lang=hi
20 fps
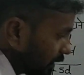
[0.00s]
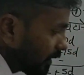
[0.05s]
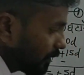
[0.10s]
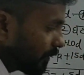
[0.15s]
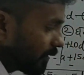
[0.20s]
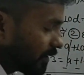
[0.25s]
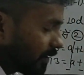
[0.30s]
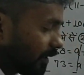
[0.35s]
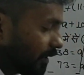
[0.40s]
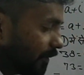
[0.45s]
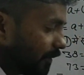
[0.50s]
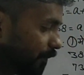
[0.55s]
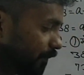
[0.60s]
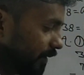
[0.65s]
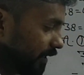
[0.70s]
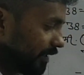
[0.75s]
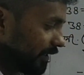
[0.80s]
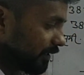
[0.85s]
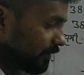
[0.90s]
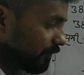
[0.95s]
कितने बचे
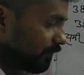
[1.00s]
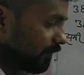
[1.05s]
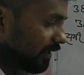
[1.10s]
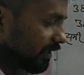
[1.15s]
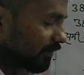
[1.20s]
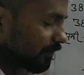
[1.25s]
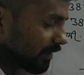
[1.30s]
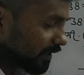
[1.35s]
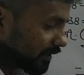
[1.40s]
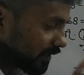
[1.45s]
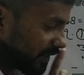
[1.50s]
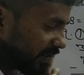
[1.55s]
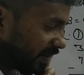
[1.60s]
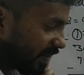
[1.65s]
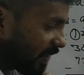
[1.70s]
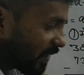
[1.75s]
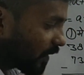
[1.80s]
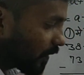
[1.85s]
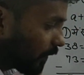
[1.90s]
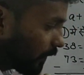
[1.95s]
बीस बीस में से तीन
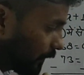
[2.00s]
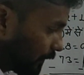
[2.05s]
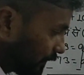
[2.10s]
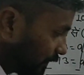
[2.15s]
गए तो